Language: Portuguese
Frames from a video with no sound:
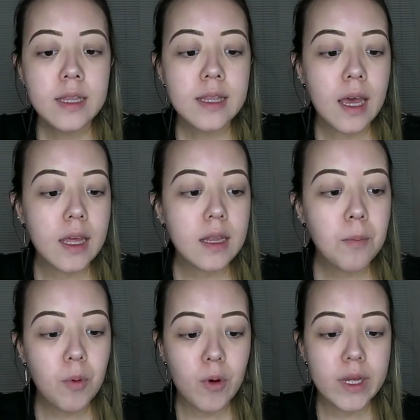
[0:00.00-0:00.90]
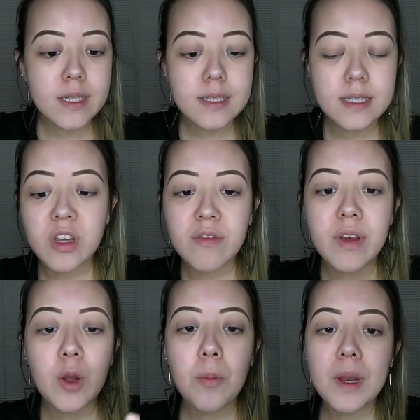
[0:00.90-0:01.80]
Daí depois já
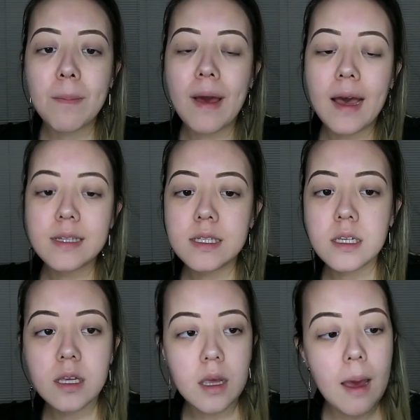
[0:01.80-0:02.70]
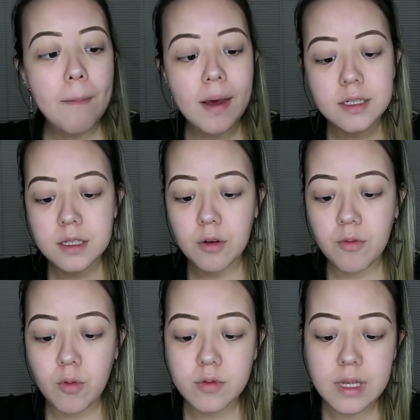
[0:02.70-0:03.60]
venho pra base. A base que eu
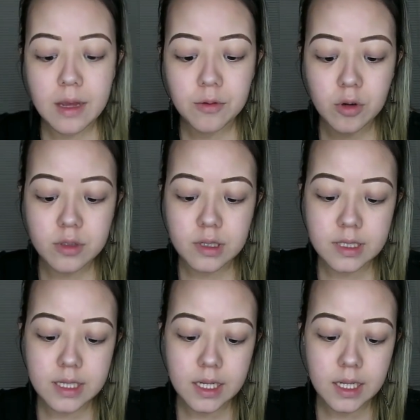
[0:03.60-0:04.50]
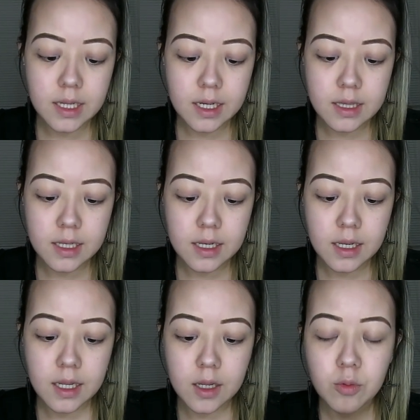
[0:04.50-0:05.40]
vou usar, eu gosto dessa daqui, da
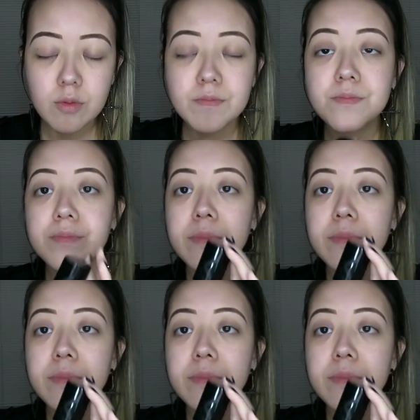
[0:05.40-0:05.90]
Catarina Hill.